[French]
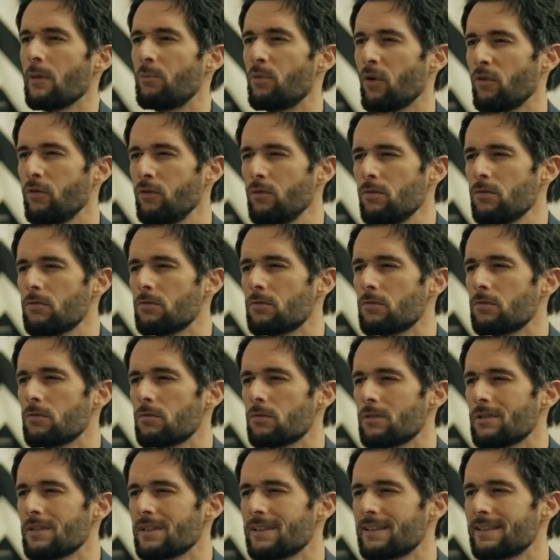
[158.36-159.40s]
Et pour vous,
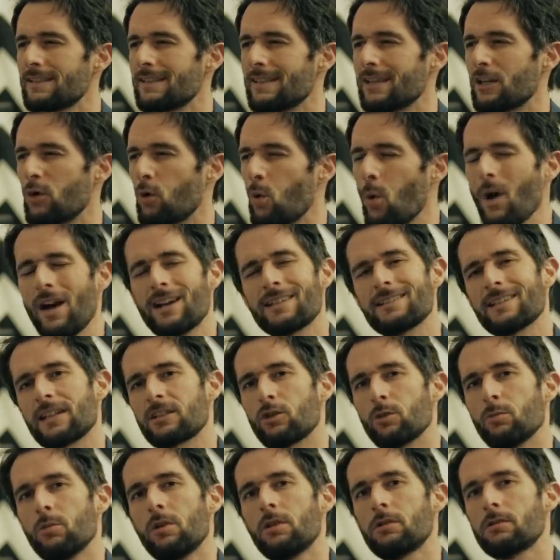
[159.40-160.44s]
c'est quoi
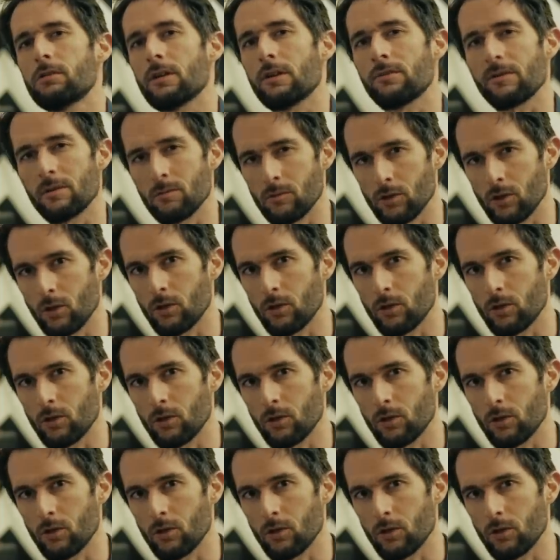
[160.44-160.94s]
exactement un film